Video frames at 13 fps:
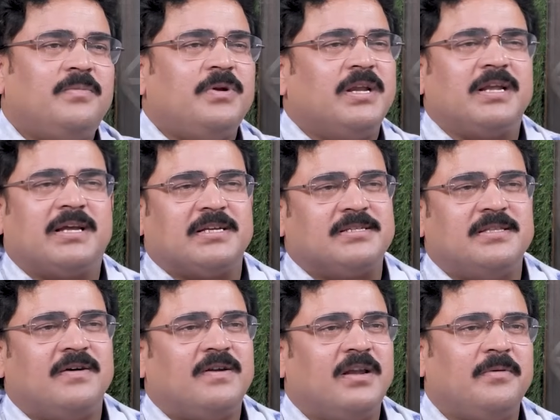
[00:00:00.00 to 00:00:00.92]
ఇప్పుడు నిన్న
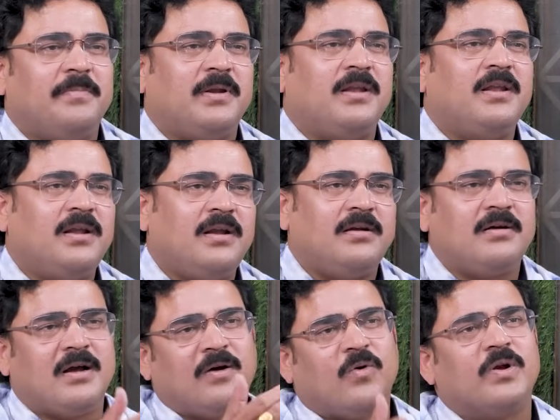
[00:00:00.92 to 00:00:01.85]
కృష్ణదేవరాయలు చెప్పారు నేను అన్నట్టు
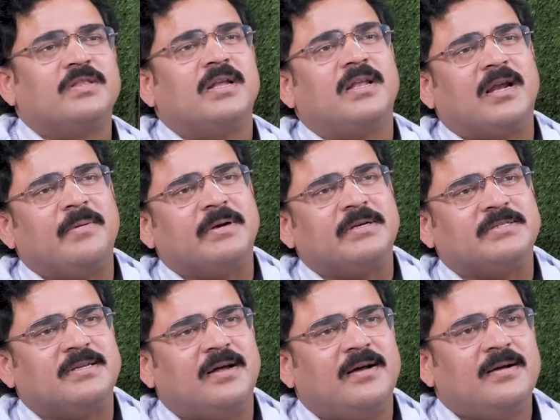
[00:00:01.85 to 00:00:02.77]
కొడతల
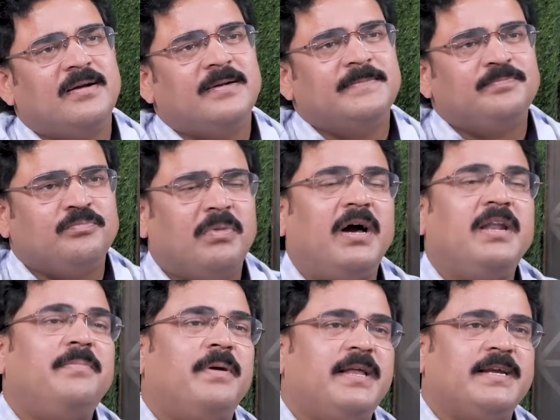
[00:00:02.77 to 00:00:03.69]
రామకృష్ణ
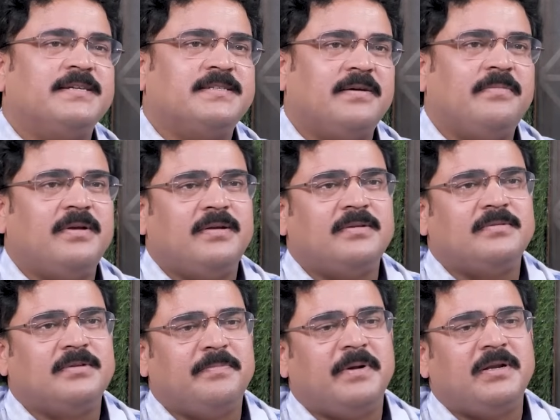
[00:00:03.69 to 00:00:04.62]
భారీ బహిరంగ సభ
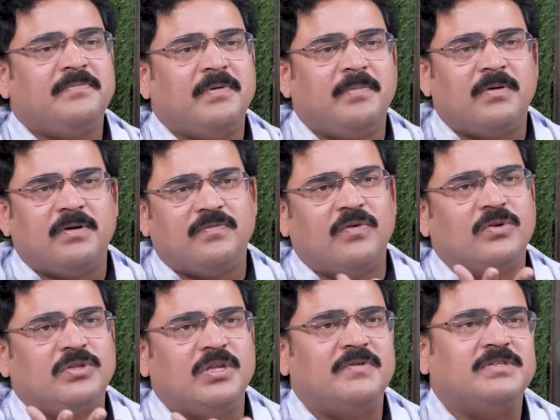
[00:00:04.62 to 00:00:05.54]
పెట్టి ఫిబ్రవరి
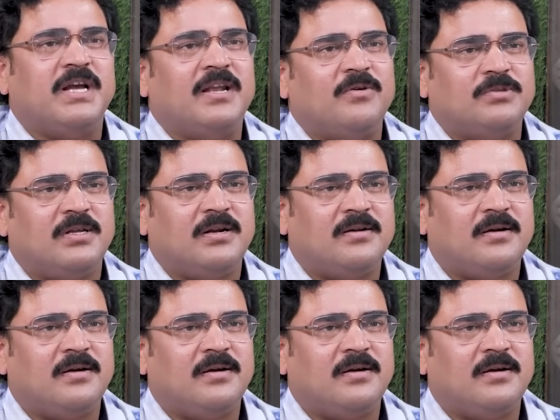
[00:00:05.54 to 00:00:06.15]
ఫోర్త్ జాయిన్ అవుతాను